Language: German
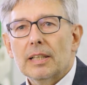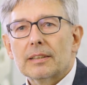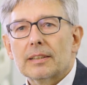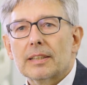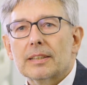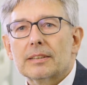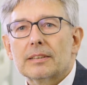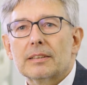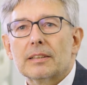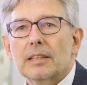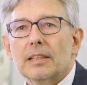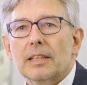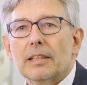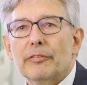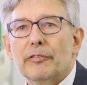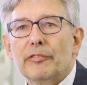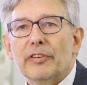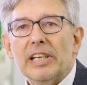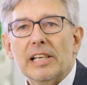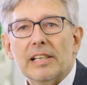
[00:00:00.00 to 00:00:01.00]
dass
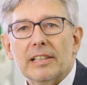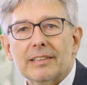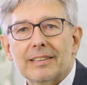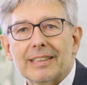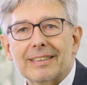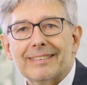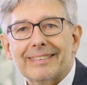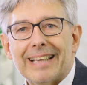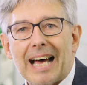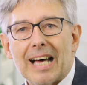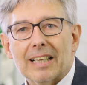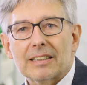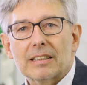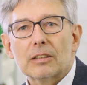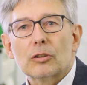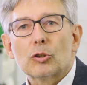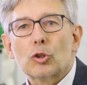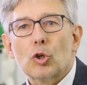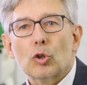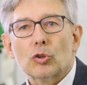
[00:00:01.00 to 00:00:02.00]
fehlende
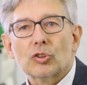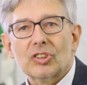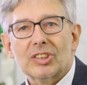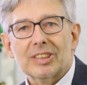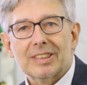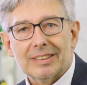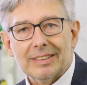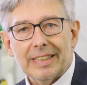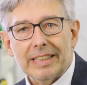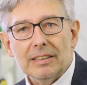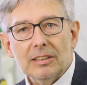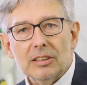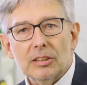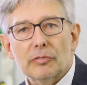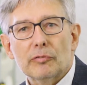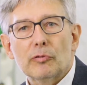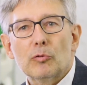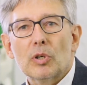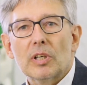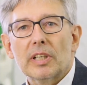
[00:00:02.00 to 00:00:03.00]
Datenkonsistenz
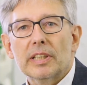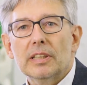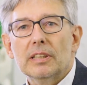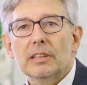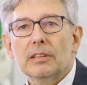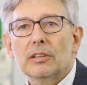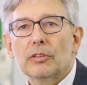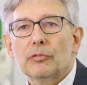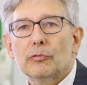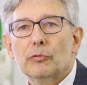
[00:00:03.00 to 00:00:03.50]
vorliegen